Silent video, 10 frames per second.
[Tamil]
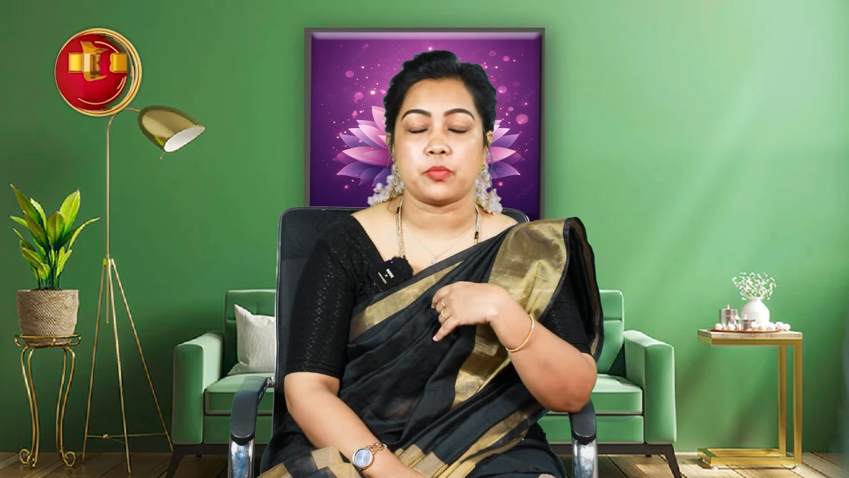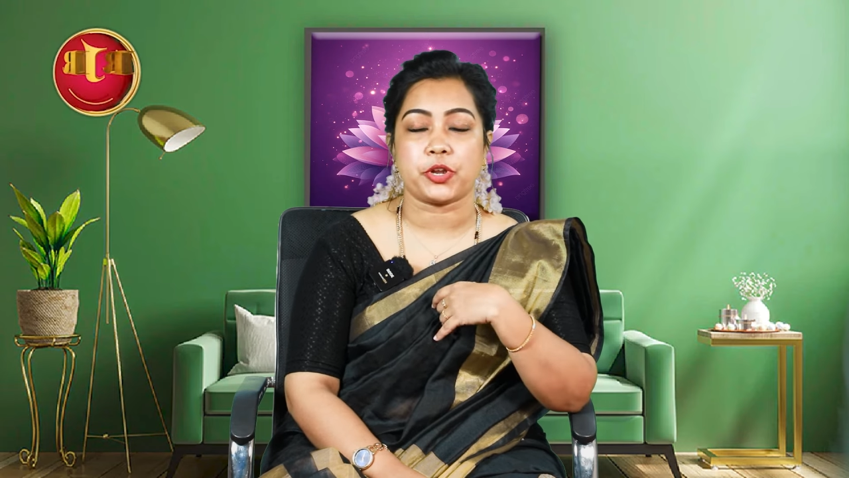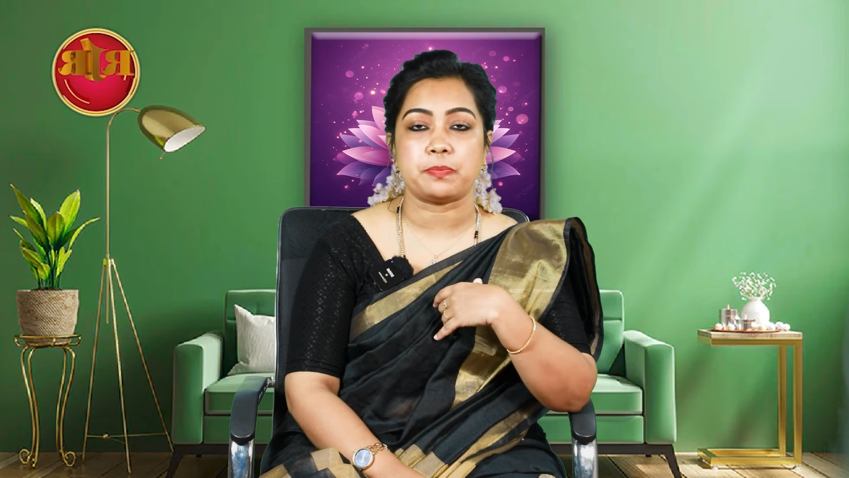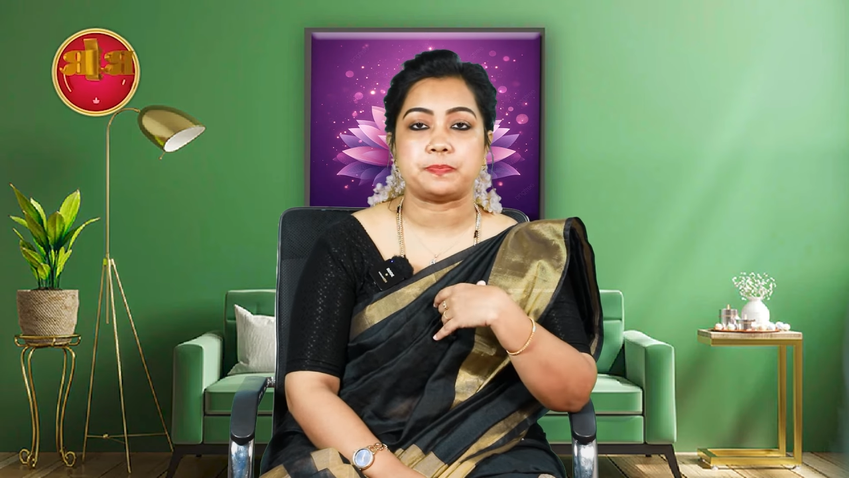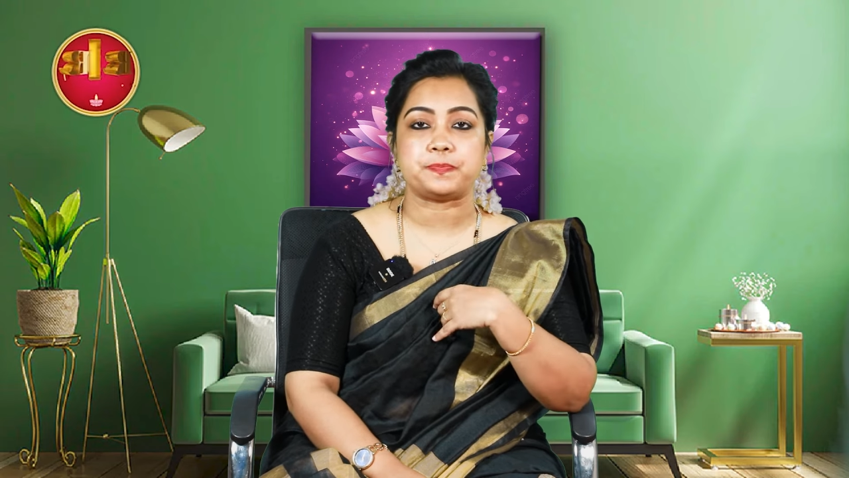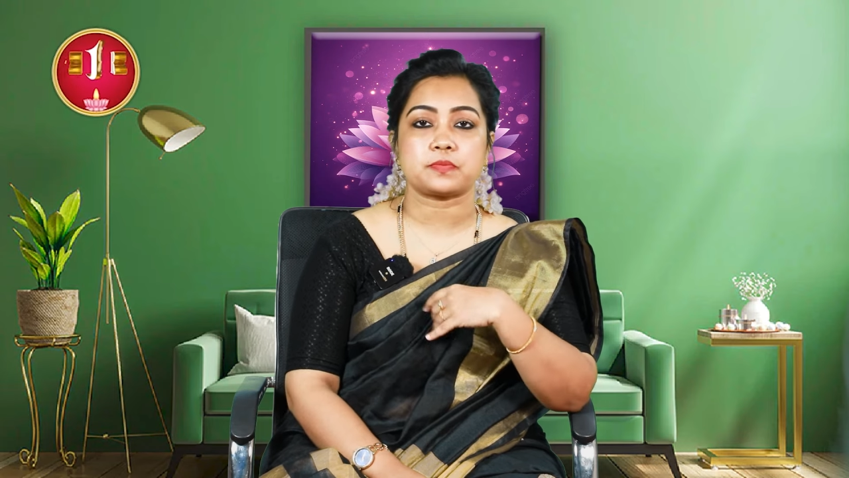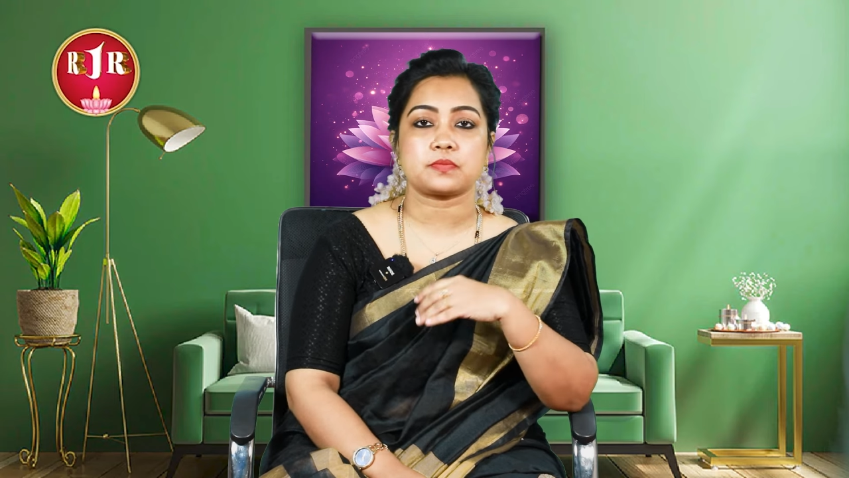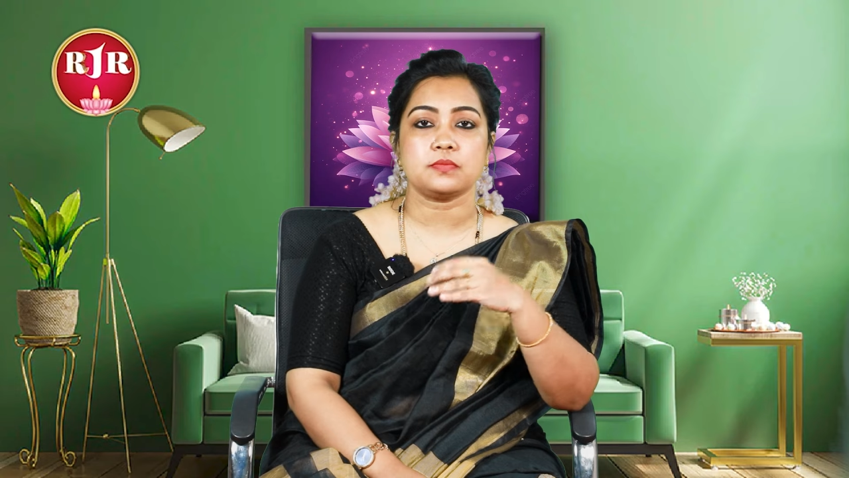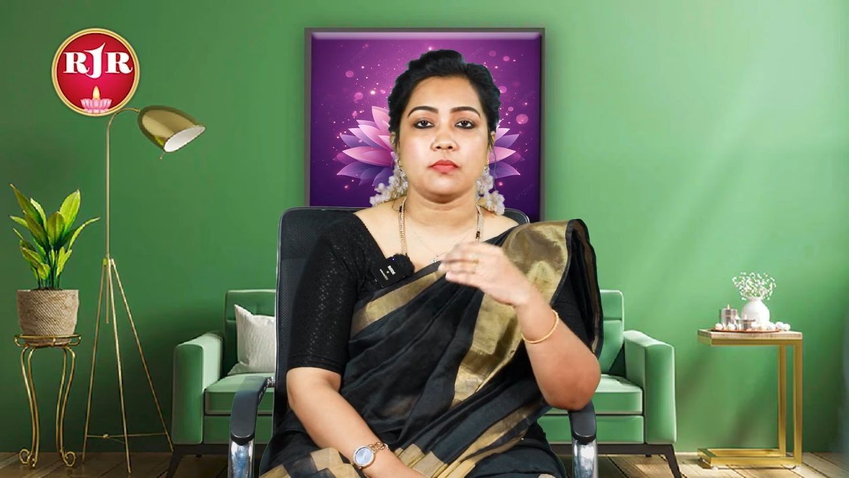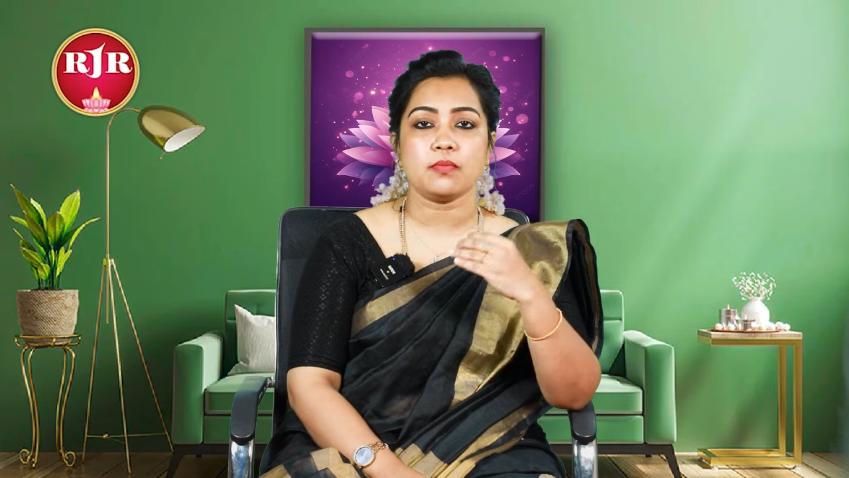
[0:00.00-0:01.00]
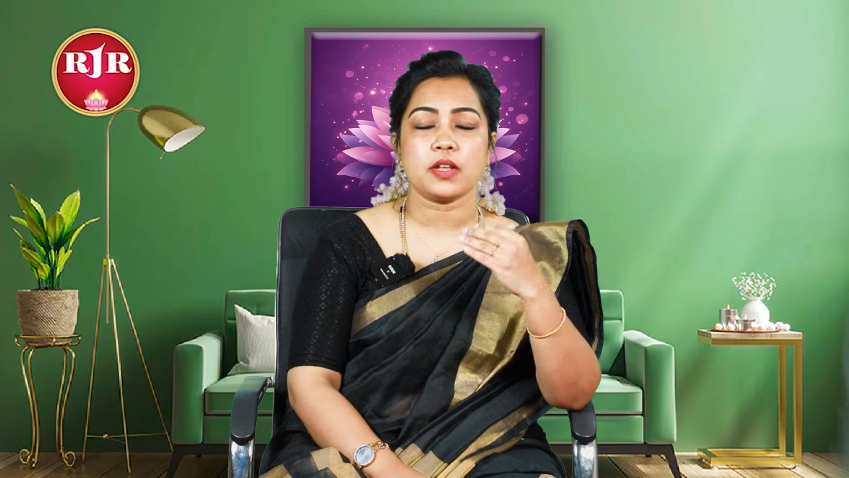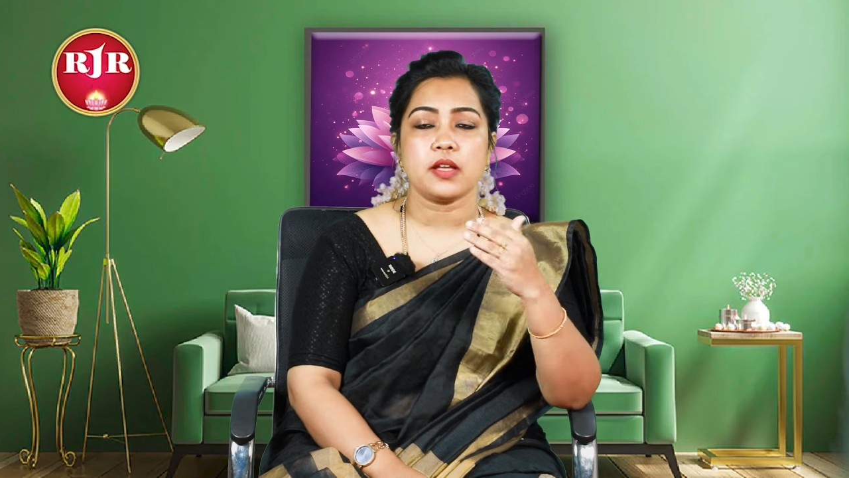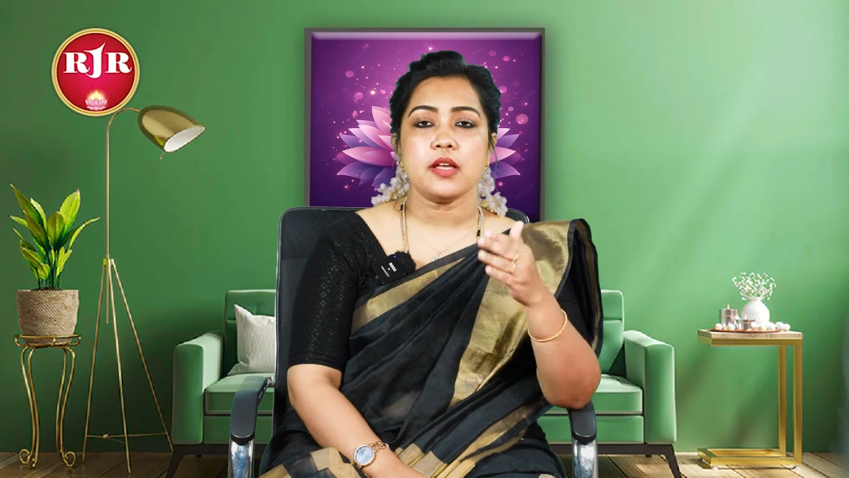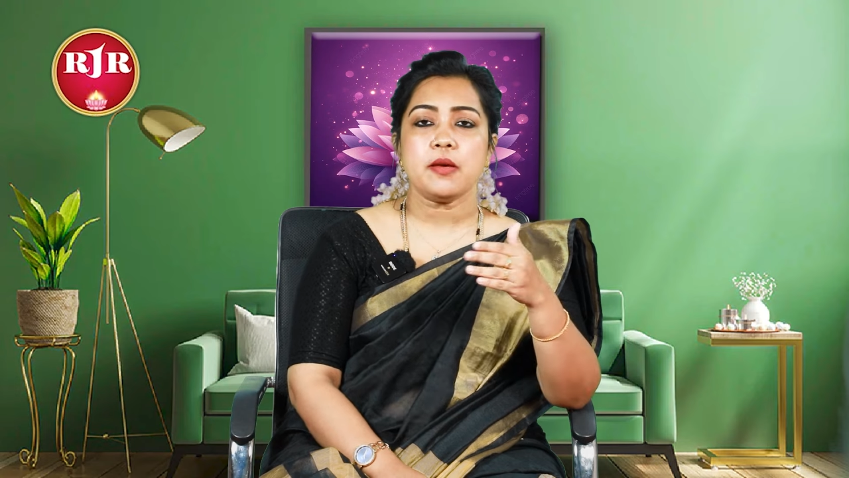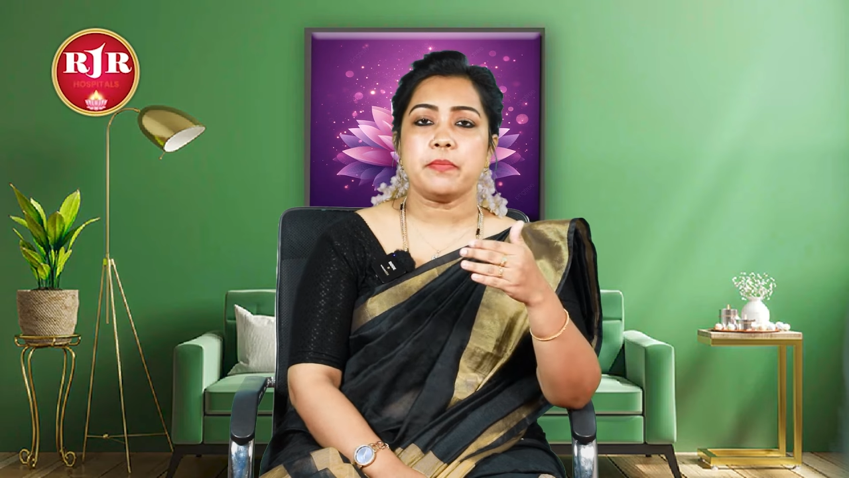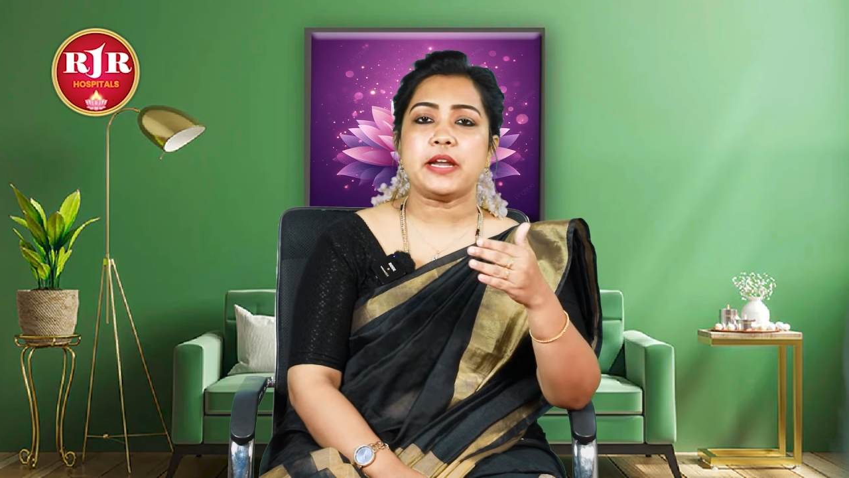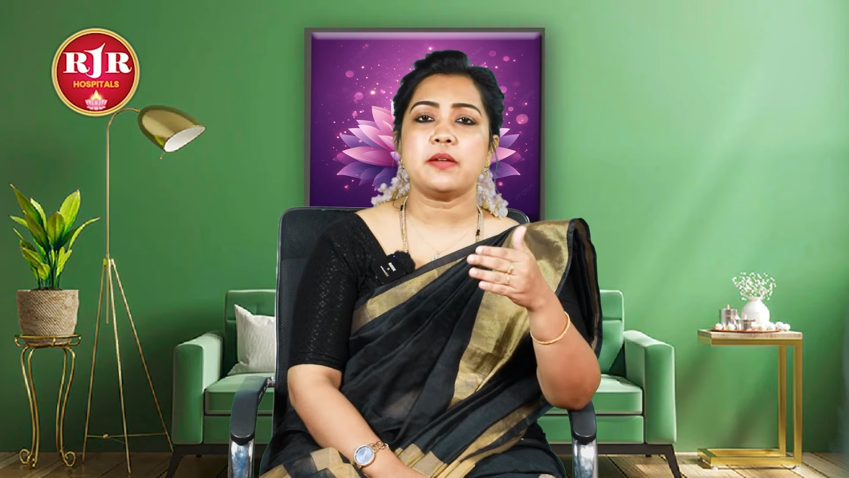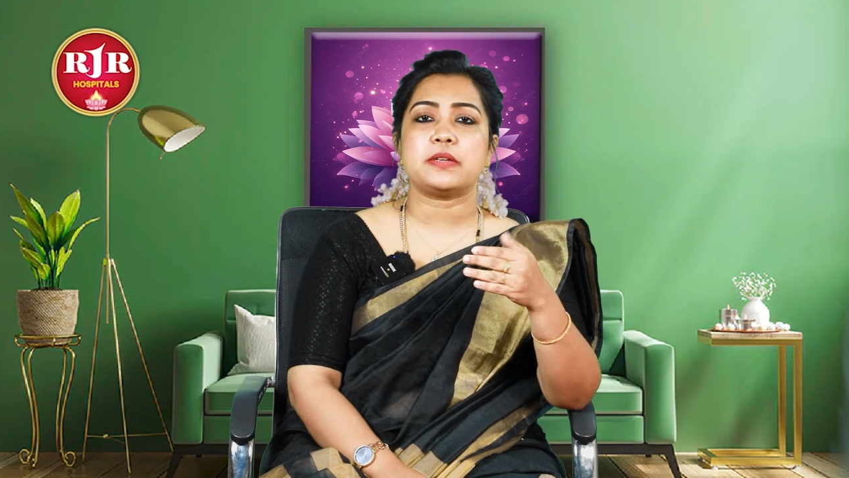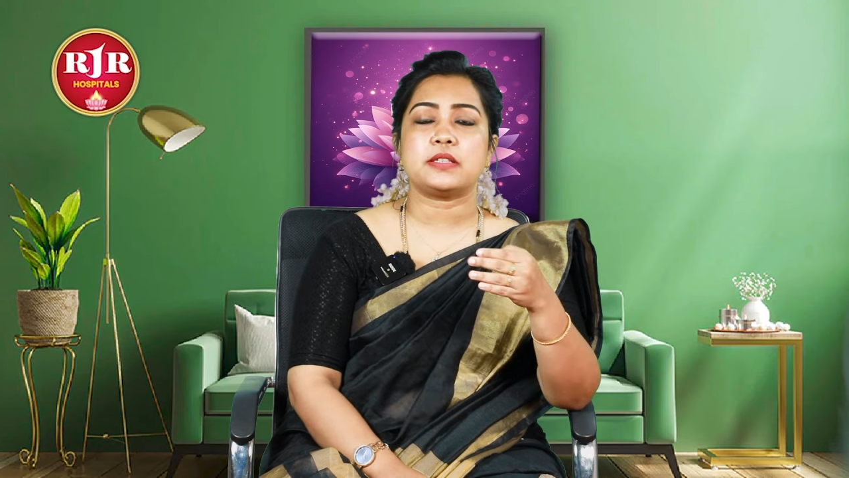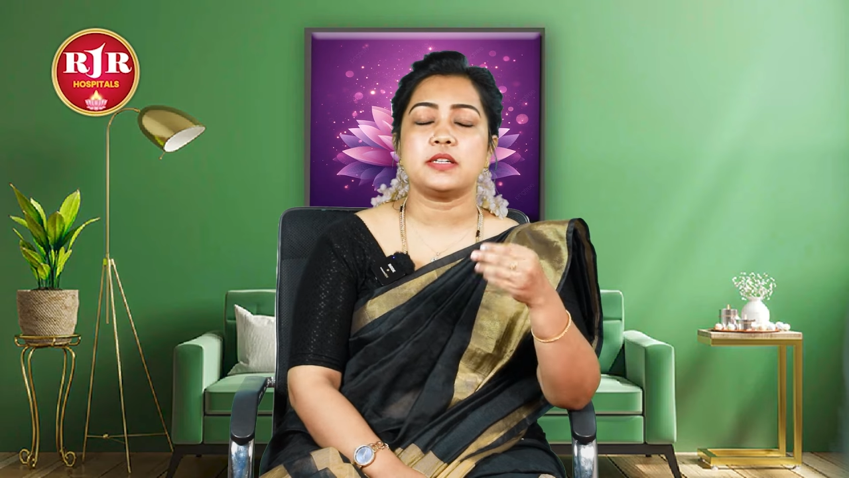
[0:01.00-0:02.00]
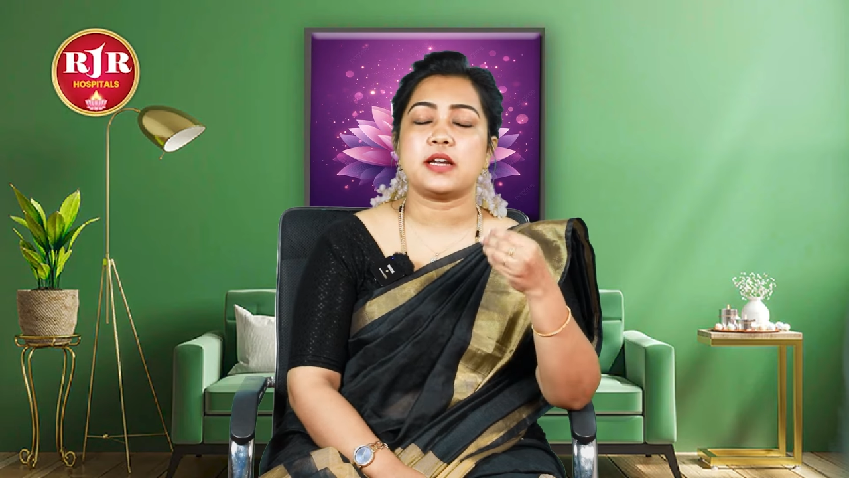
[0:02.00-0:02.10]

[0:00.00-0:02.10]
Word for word: முடியும் மேலும் வந்து